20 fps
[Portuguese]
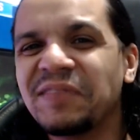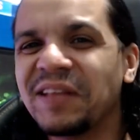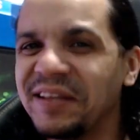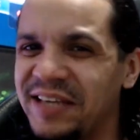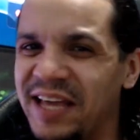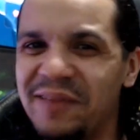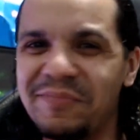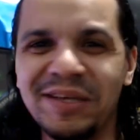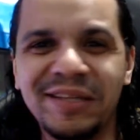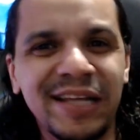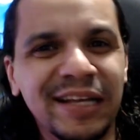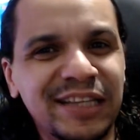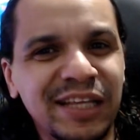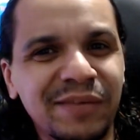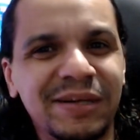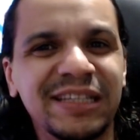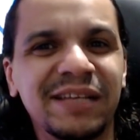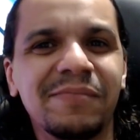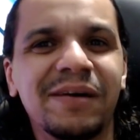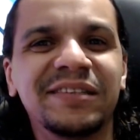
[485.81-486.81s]
E a AMD tem
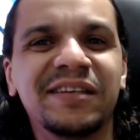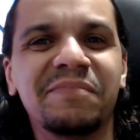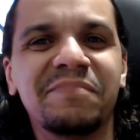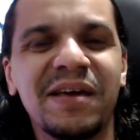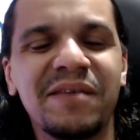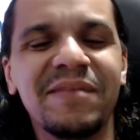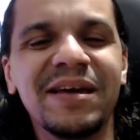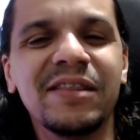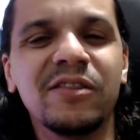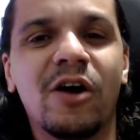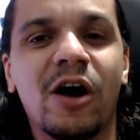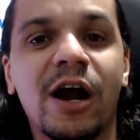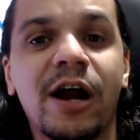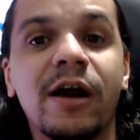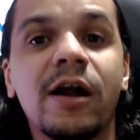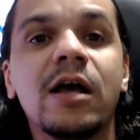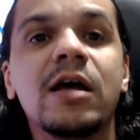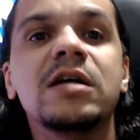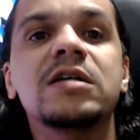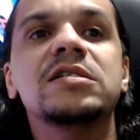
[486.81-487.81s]
uma demanda bem menor.